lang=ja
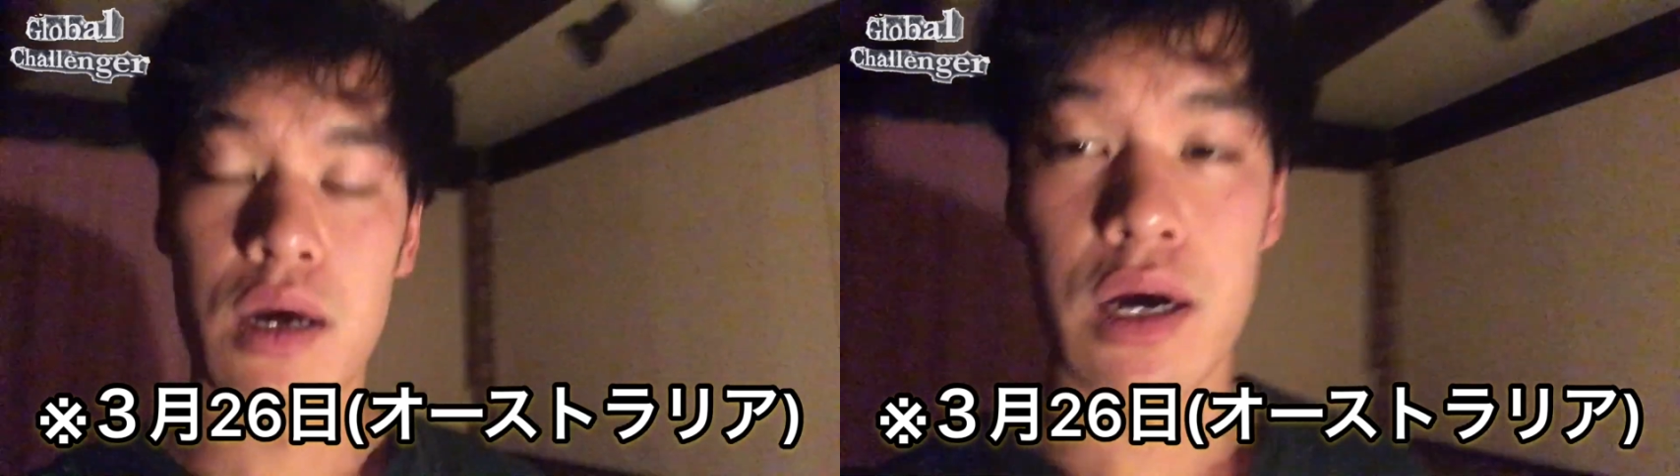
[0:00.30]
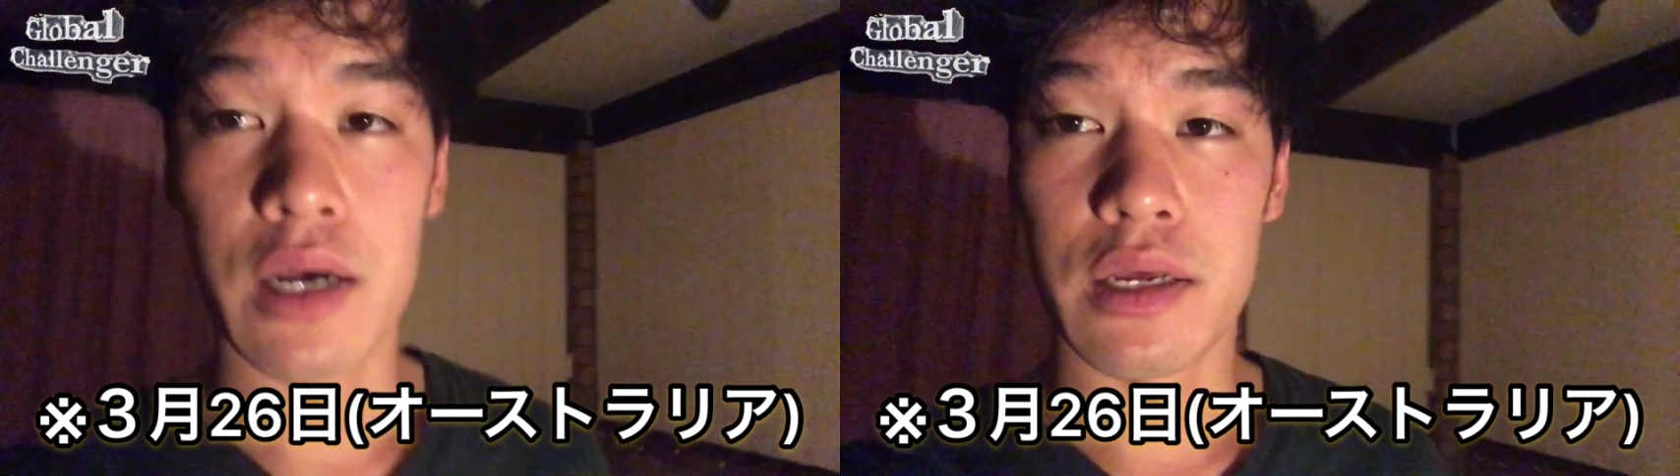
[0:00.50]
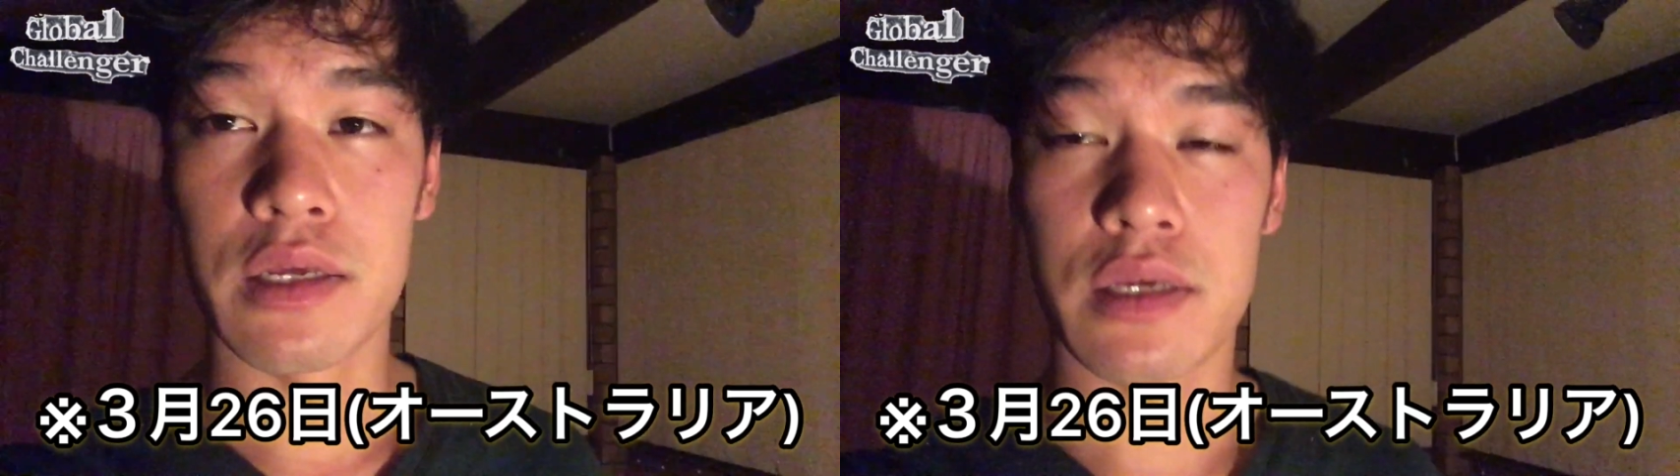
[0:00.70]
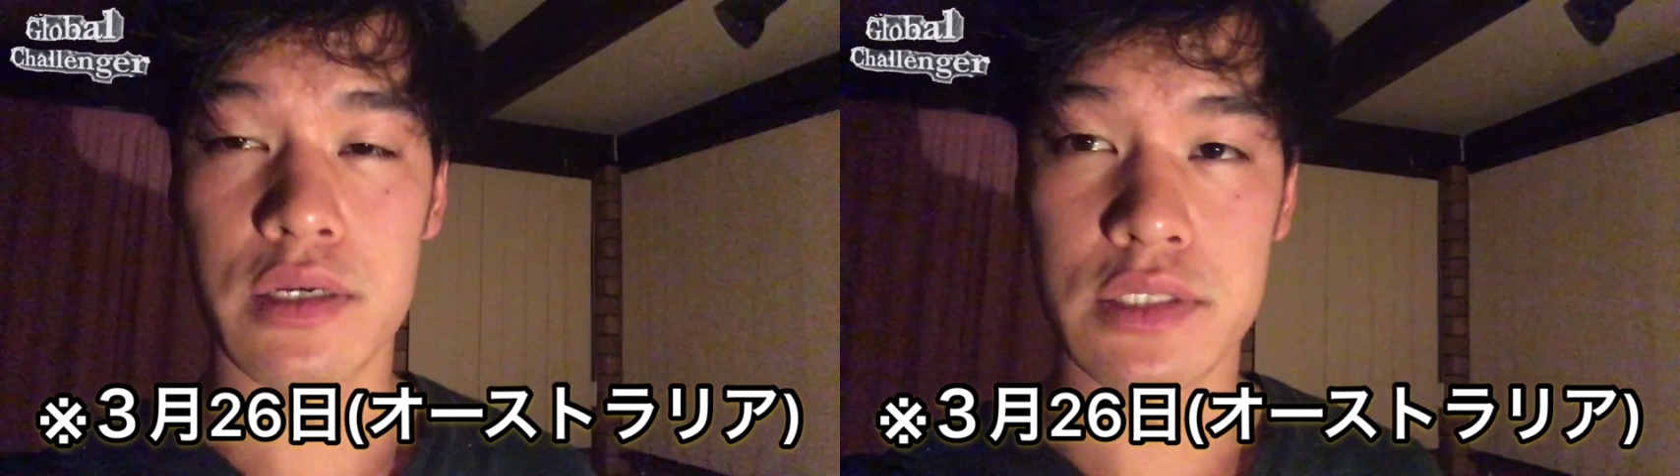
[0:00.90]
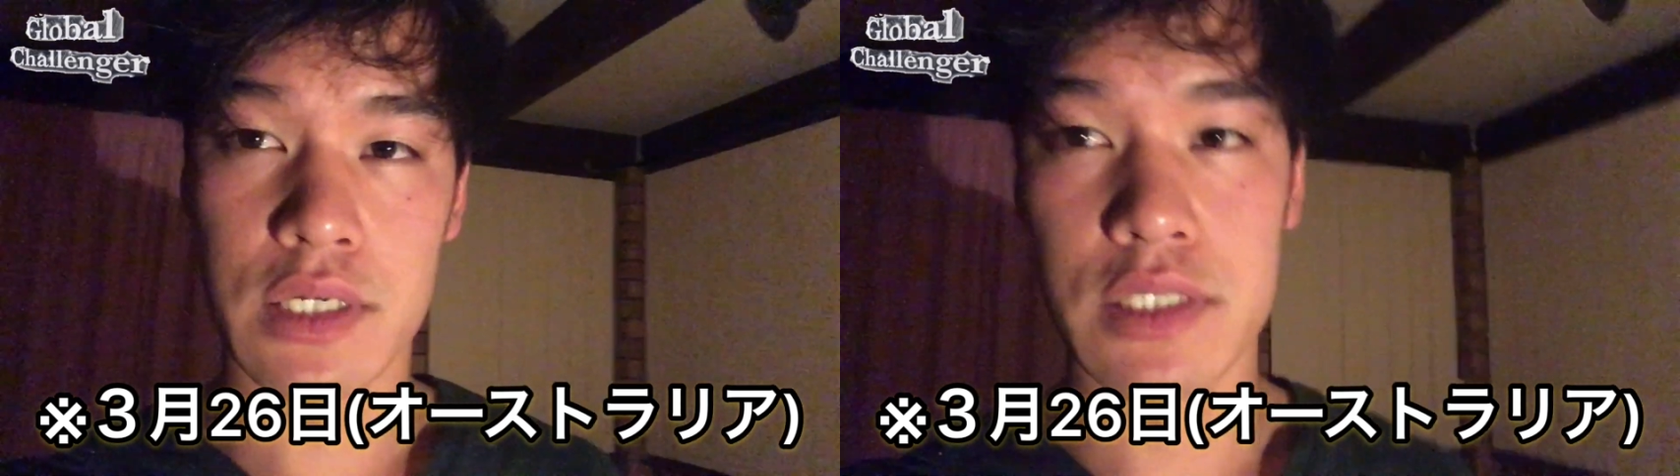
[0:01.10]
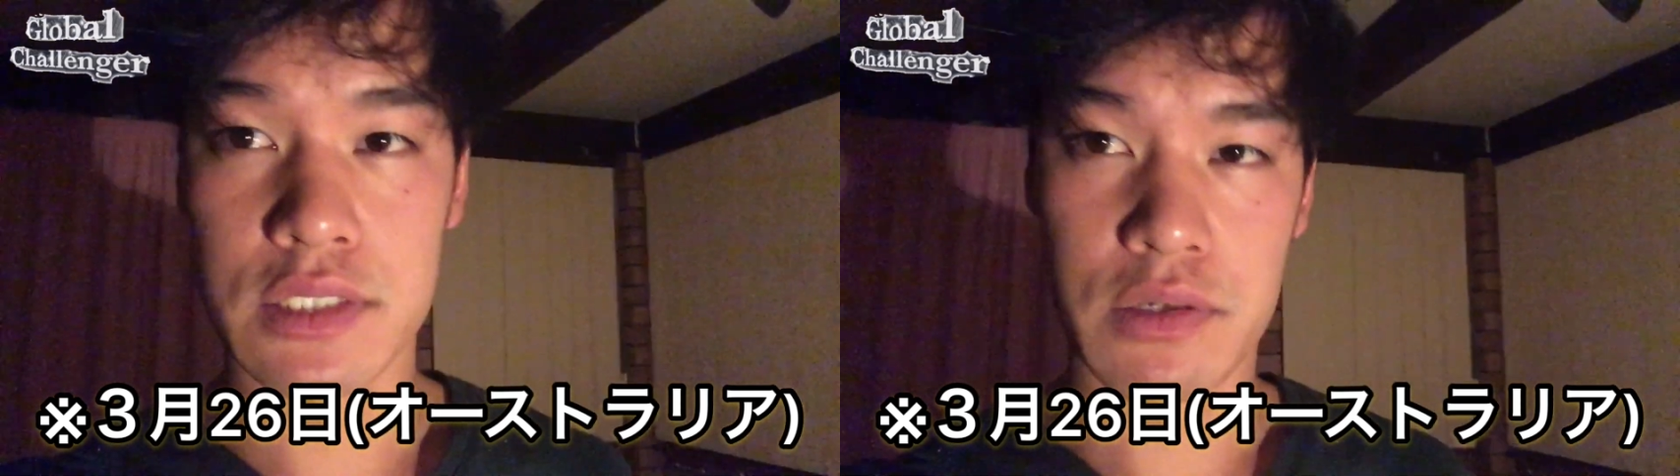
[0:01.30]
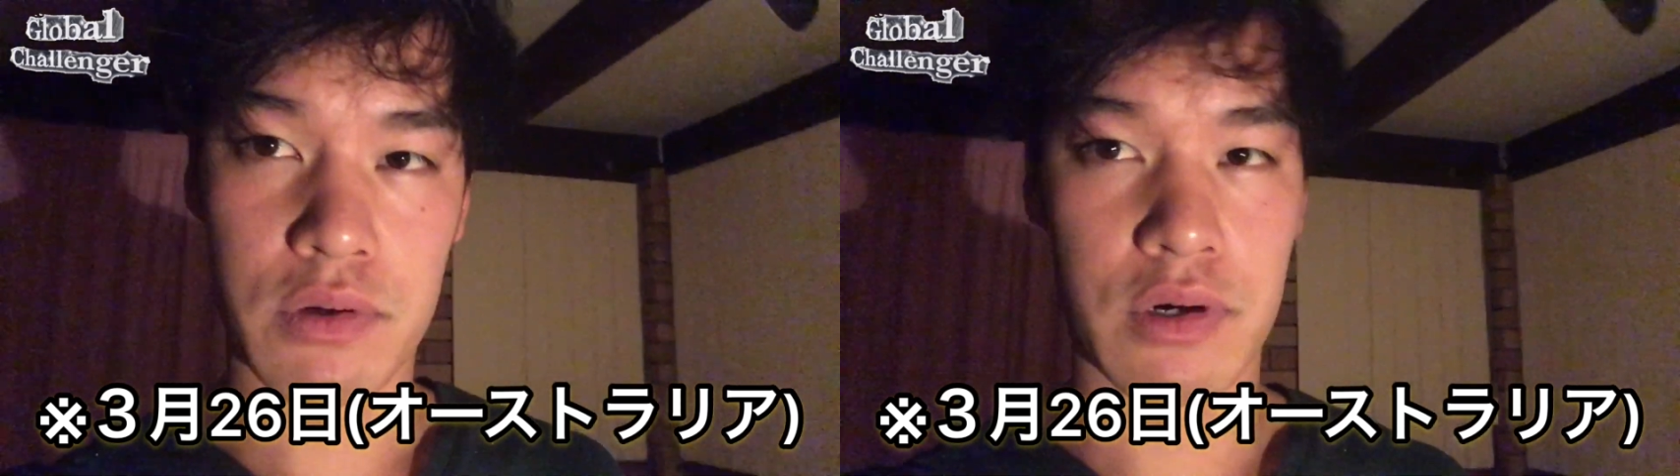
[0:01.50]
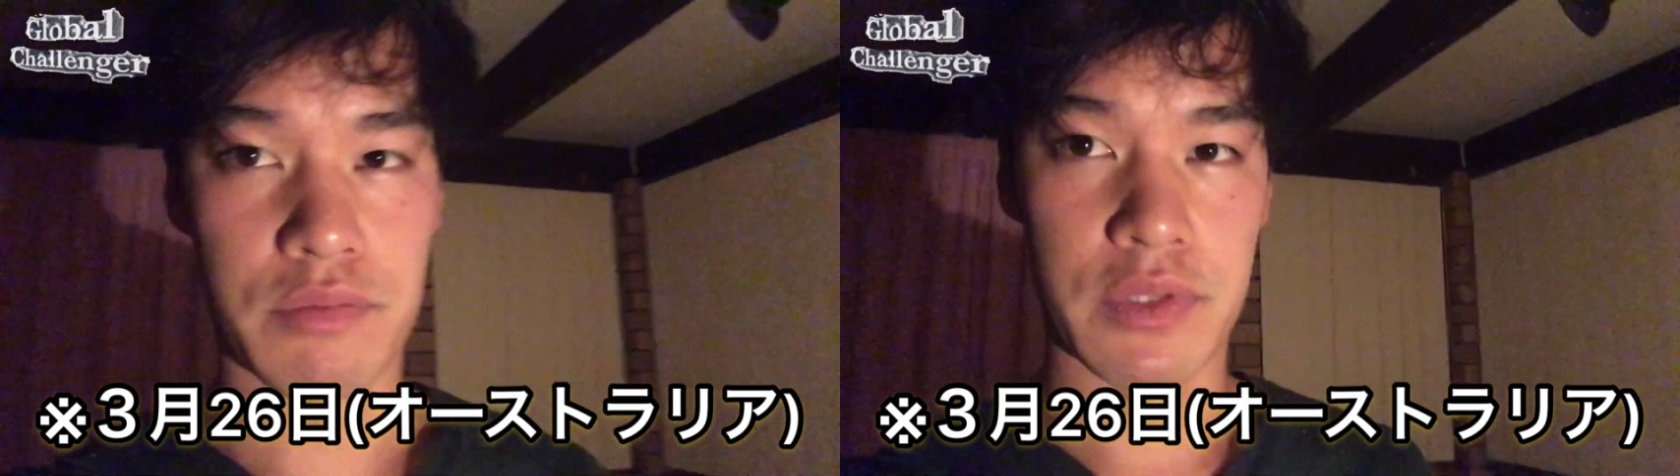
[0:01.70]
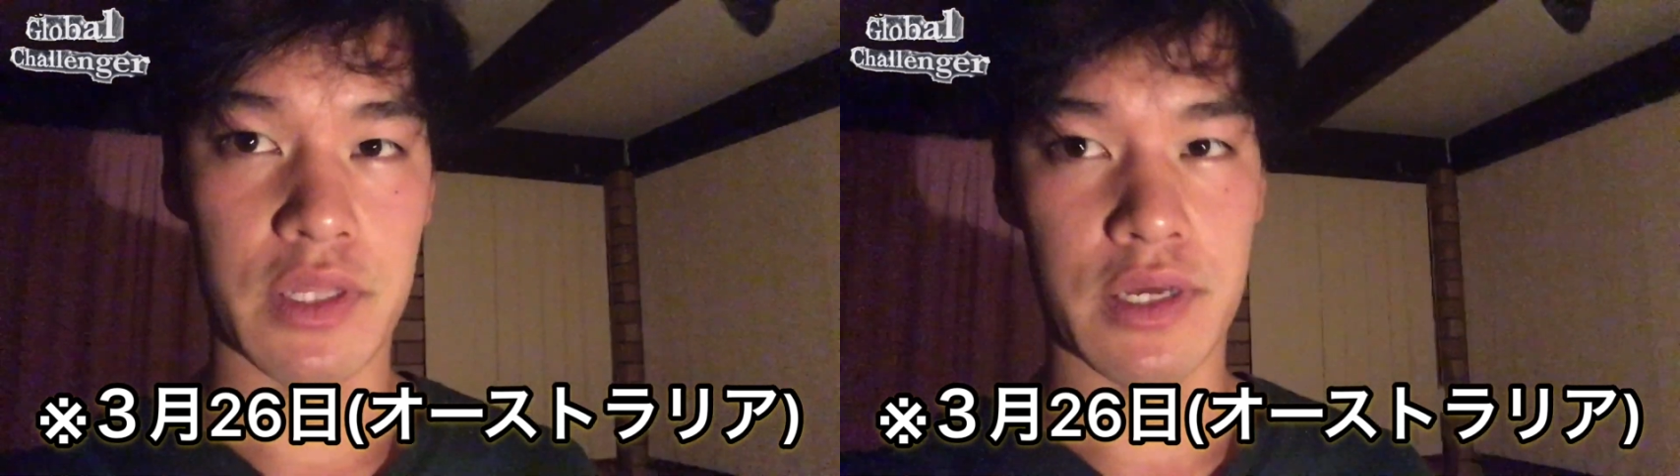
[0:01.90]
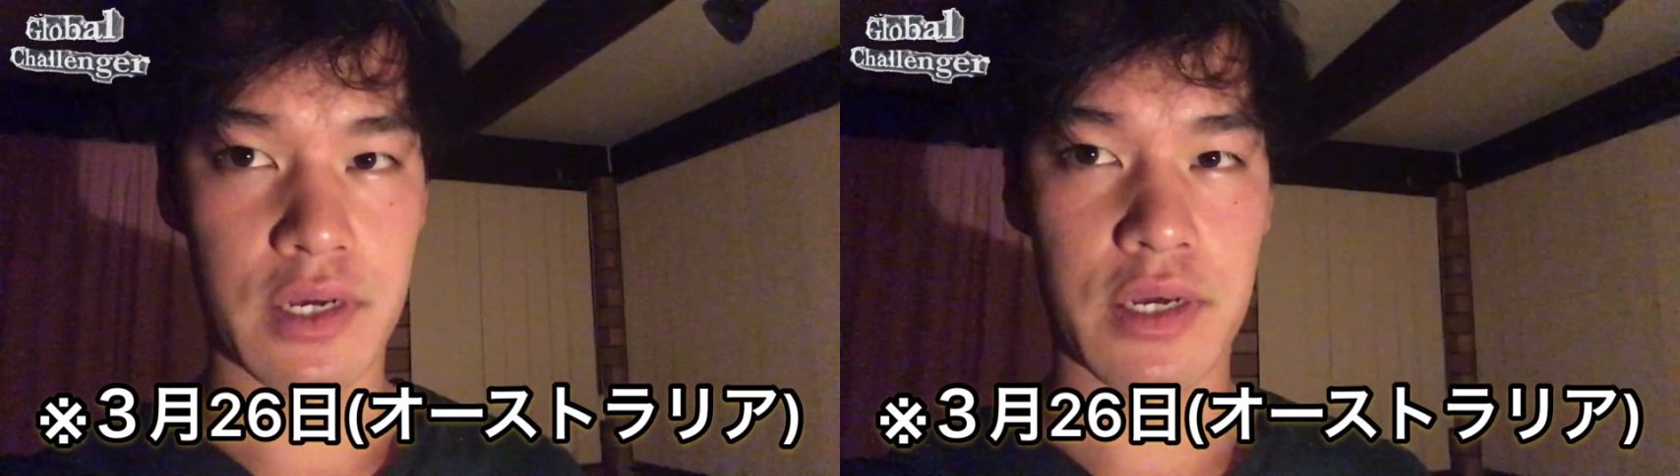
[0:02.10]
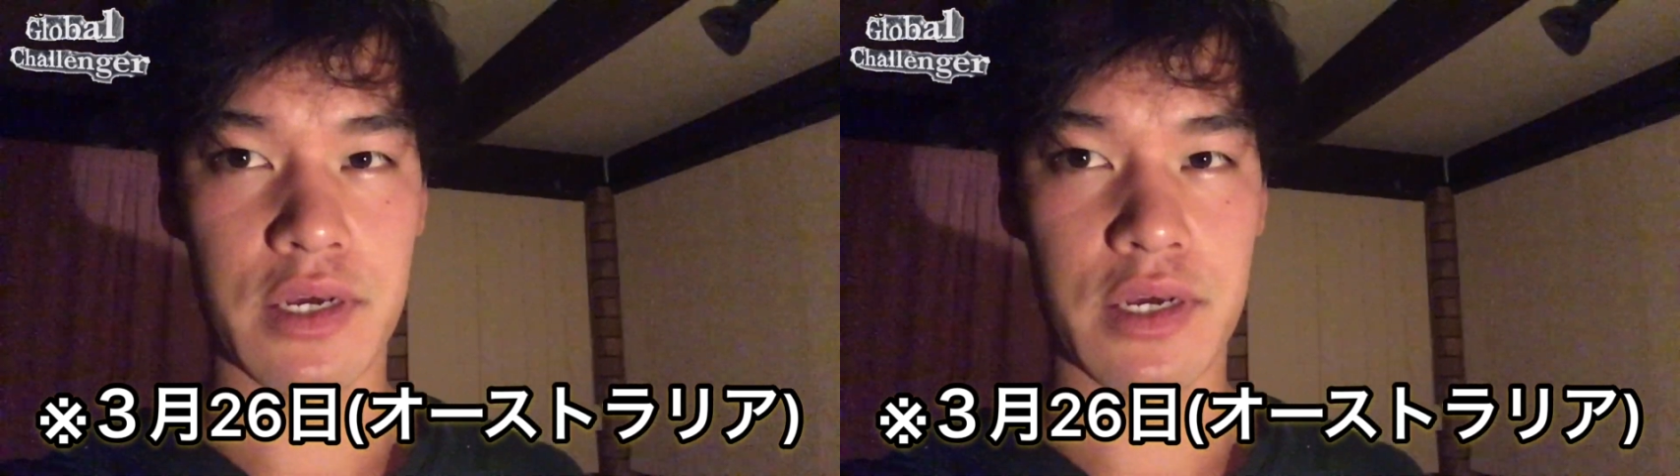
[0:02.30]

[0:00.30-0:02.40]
はい、現在シャワー浴びて